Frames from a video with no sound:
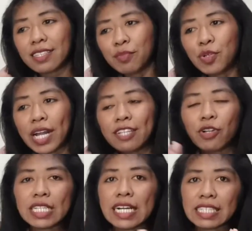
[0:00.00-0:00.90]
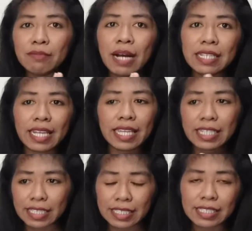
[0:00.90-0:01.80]
Temukan kosakata bahasa
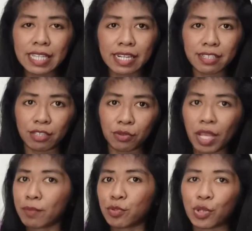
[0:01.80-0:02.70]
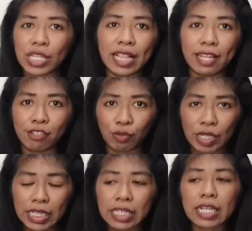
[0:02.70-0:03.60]
Inggris dari situ yang menurut kalian
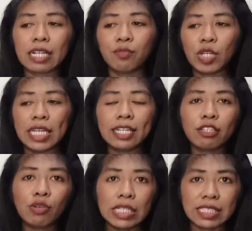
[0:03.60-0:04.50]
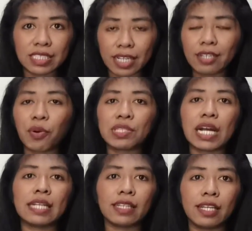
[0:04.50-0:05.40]
sulit, kemudian tuliskan
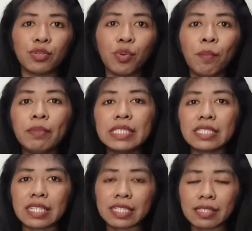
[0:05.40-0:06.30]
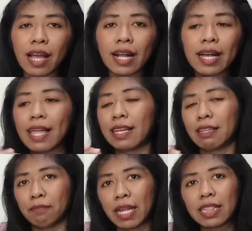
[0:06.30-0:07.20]
kosakata itu beserta
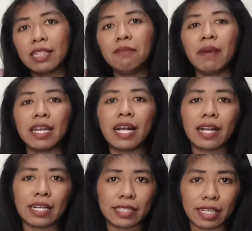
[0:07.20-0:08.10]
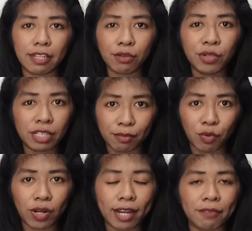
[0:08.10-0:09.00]
kalimat di mana kata itu
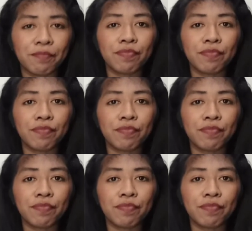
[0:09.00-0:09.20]
ditemukan.